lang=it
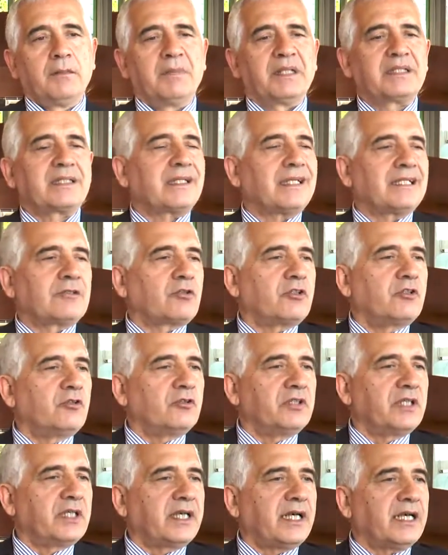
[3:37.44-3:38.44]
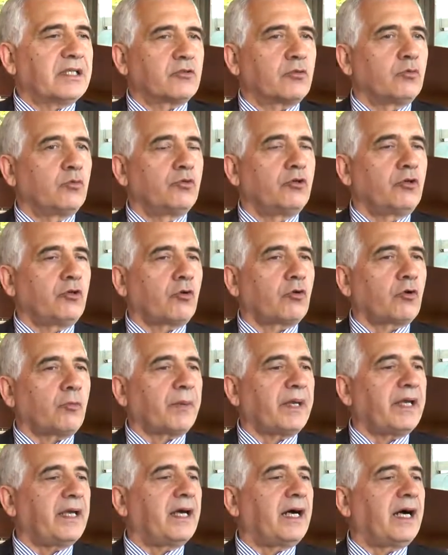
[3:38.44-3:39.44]
Ma tra l'altro in ogni caso l'Unione
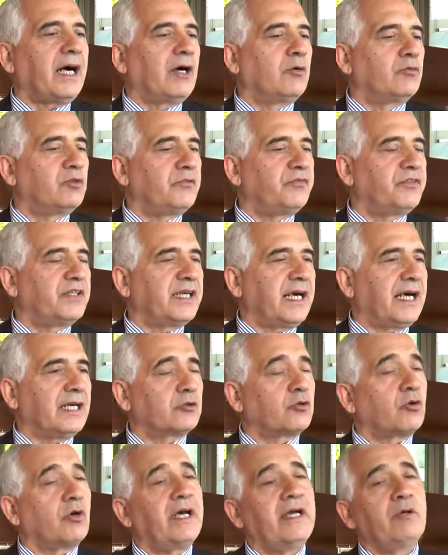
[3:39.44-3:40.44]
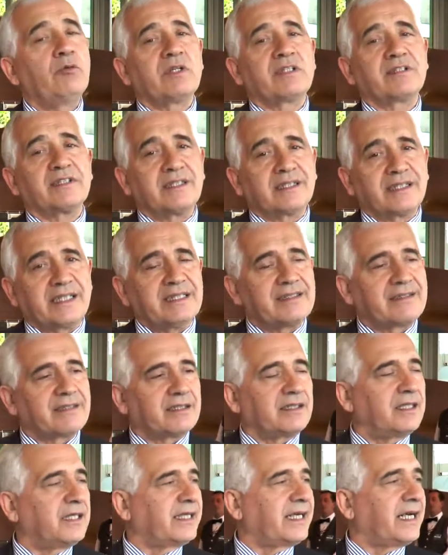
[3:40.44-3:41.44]
Europea ha unificato e una
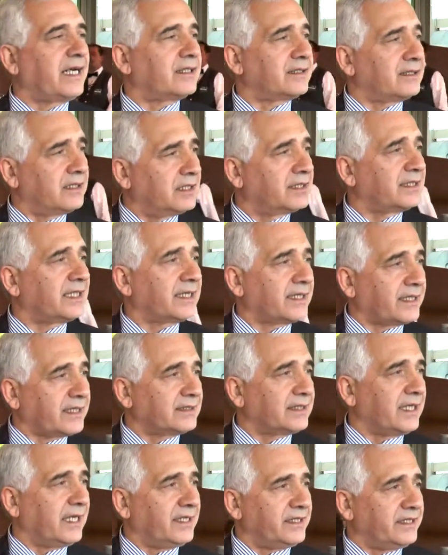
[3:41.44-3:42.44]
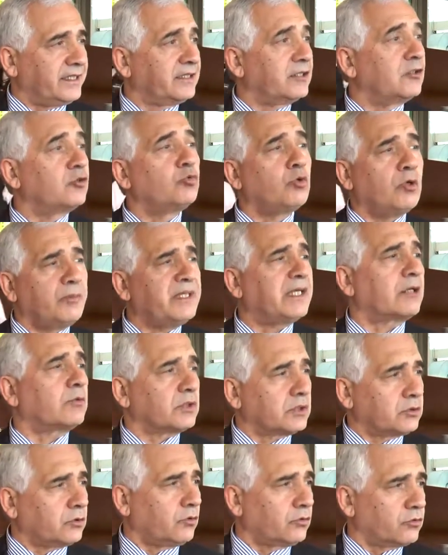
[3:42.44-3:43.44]
sentenza del, del TAR Catania del
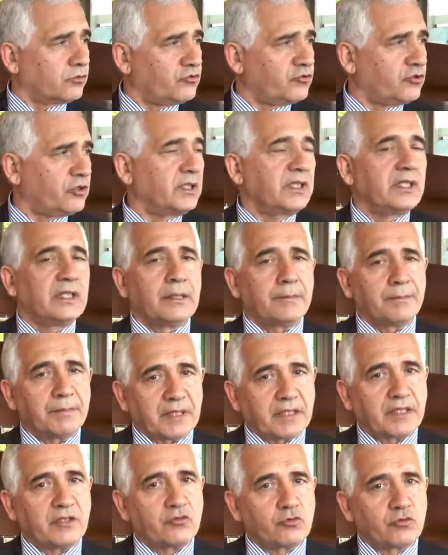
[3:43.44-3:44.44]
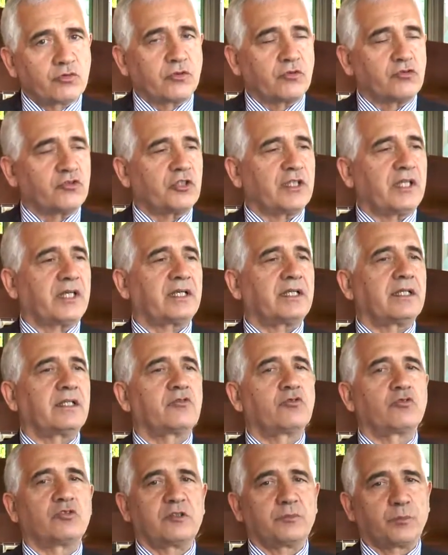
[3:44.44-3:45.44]
2014, perché è giusto citare
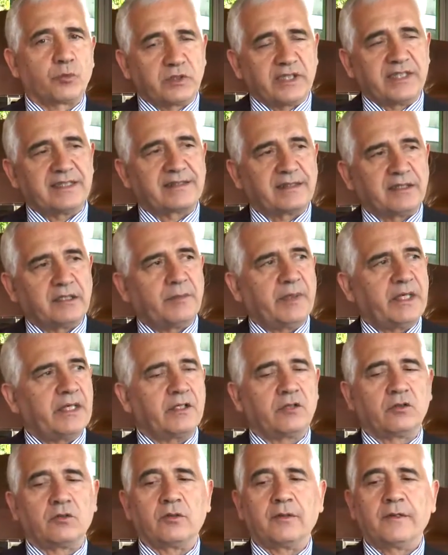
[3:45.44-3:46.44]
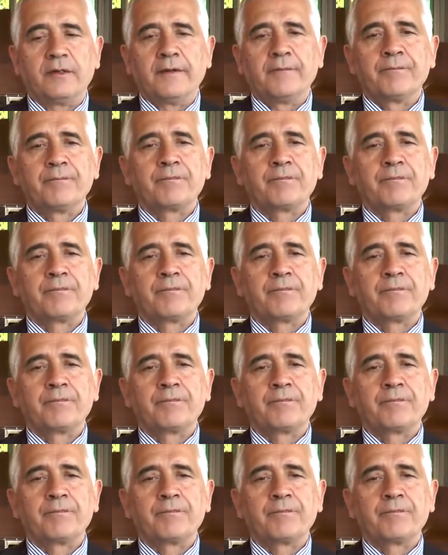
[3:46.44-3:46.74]
la giurisprudenza di merito,